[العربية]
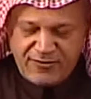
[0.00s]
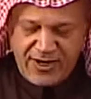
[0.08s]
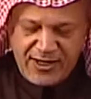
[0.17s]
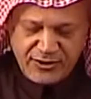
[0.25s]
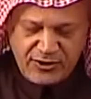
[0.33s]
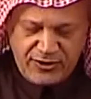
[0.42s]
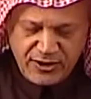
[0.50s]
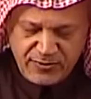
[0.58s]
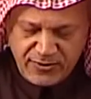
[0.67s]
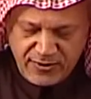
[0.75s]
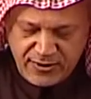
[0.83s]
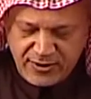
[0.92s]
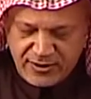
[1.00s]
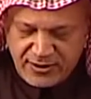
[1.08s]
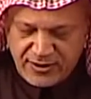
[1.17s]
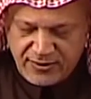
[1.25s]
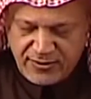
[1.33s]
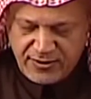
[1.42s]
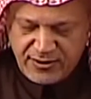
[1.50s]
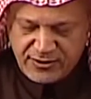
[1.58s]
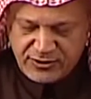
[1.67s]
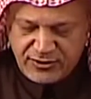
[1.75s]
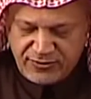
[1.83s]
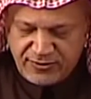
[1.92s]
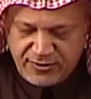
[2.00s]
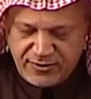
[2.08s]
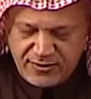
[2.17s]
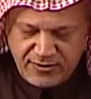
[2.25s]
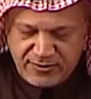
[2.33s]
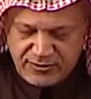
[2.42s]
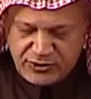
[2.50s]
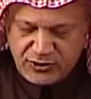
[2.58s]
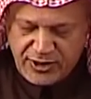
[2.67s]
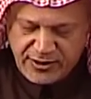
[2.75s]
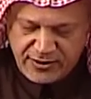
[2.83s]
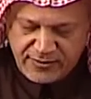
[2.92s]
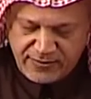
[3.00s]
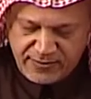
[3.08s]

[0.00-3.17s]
فهذه شحنه الشنط